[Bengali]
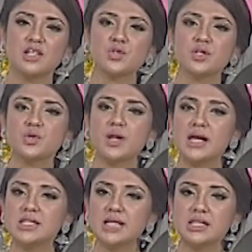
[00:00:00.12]
কিছু কিছু
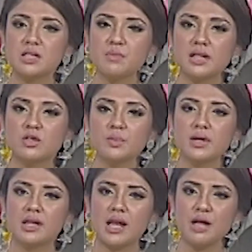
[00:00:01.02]
এটিকেটের মাধ্যমে
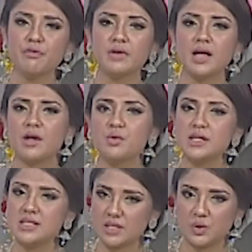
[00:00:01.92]
লাইফকে আরও
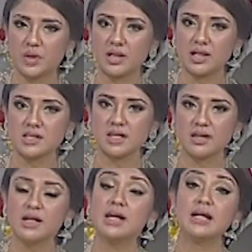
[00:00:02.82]
ইজি করে নেওয়া যায়
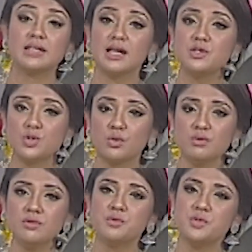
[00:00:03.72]
তাই চলুন
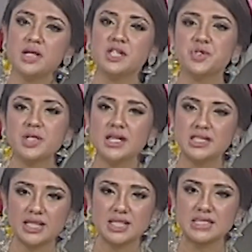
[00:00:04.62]
রিলেশন
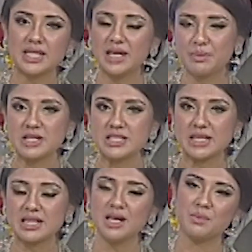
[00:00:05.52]
এটিকেট নিয়ে এবার
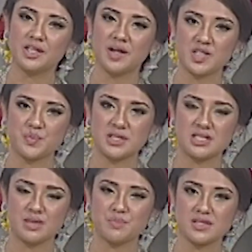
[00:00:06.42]
জেনে নিই আমাদের এক্সপার্ট
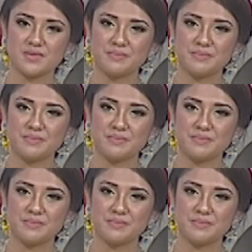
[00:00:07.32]
টিপস